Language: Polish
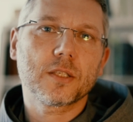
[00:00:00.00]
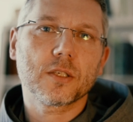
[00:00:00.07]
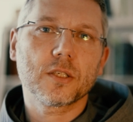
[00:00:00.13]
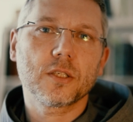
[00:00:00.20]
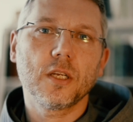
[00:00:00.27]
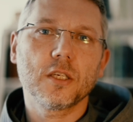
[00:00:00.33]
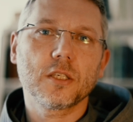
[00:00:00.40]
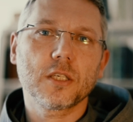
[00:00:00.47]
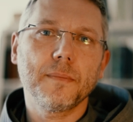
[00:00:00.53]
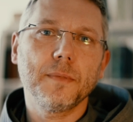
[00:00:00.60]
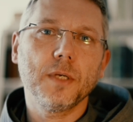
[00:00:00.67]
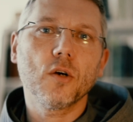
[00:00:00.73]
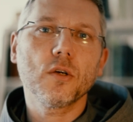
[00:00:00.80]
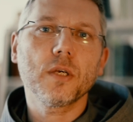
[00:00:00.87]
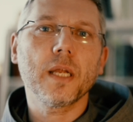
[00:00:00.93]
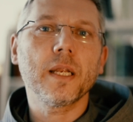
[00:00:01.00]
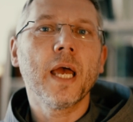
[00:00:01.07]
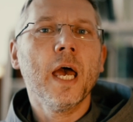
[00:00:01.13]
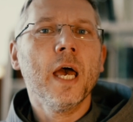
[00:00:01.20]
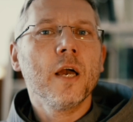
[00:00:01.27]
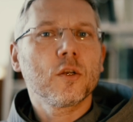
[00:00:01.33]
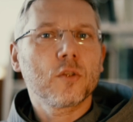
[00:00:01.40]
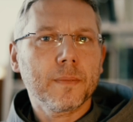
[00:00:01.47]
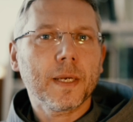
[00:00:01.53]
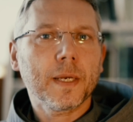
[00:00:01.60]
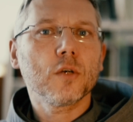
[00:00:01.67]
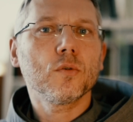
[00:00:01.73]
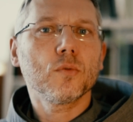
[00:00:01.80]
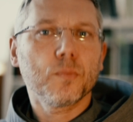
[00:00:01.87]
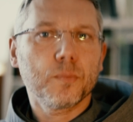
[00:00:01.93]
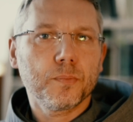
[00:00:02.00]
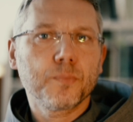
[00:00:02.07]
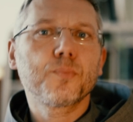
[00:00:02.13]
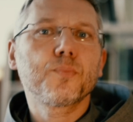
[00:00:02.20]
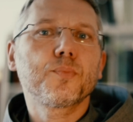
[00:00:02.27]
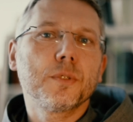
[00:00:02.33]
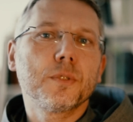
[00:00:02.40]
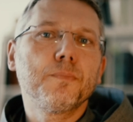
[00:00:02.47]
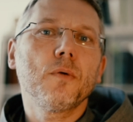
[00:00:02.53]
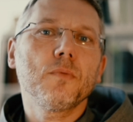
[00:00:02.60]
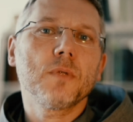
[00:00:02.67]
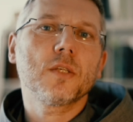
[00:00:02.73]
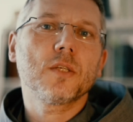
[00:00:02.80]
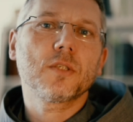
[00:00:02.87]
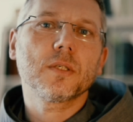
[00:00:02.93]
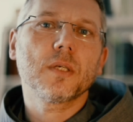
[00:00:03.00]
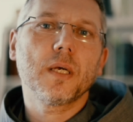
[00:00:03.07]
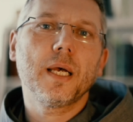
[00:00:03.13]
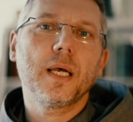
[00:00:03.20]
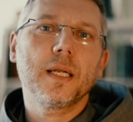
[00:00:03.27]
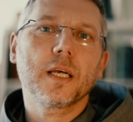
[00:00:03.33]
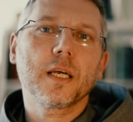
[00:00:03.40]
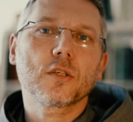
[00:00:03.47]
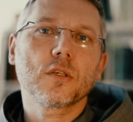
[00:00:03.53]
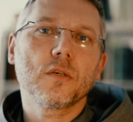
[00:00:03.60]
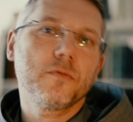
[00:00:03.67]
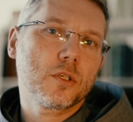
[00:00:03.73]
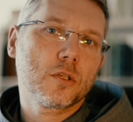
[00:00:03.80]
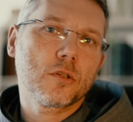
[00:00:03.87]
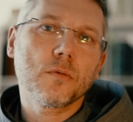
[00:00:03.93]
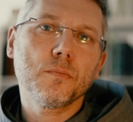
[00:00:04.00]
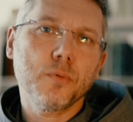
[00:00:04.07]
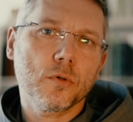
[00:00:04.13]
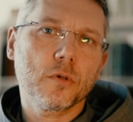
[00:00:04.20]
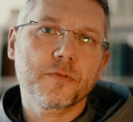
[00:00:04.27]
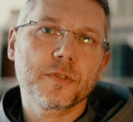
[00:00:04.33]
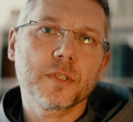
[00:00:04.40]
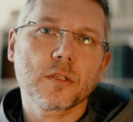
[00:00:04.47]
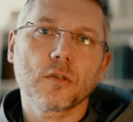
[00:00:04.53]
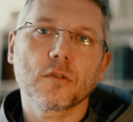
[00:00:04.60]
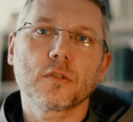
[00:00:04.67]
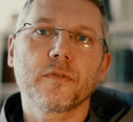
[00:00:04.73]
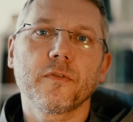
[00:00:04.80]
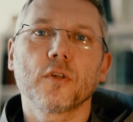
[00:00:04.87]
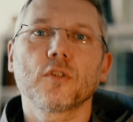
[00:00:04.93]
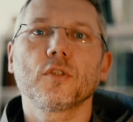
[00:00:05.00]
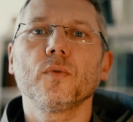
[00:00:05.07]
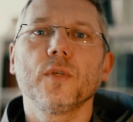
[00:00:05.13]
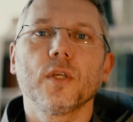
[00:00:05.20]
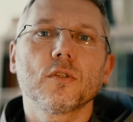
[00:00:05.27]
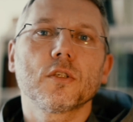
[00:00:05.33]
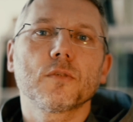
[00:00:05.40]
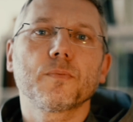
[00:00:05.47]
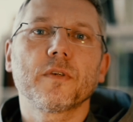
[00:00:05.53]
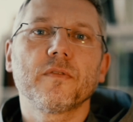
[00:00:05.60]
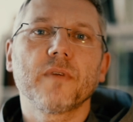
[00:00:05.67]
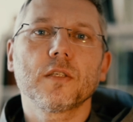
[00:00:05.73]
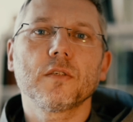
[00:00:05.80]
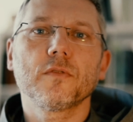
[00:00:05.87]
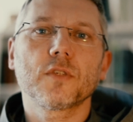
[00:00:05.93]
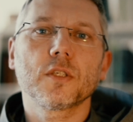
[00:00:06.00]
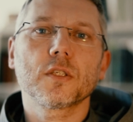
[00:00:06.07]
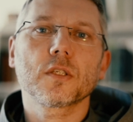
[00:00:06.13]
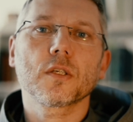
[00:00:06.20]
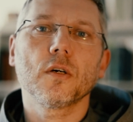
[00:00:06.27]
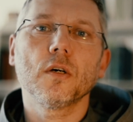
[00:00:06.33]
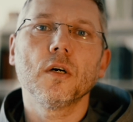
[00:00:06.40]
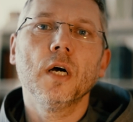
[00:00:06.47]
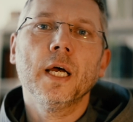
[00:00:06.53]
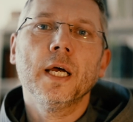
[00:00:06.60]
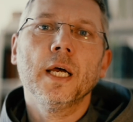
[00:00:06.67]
trzęsienie ziemi, ogień, które mają przypomnieć Eliaszowi, że to Bóg wszystko stworzył i On też prowadzi wszystko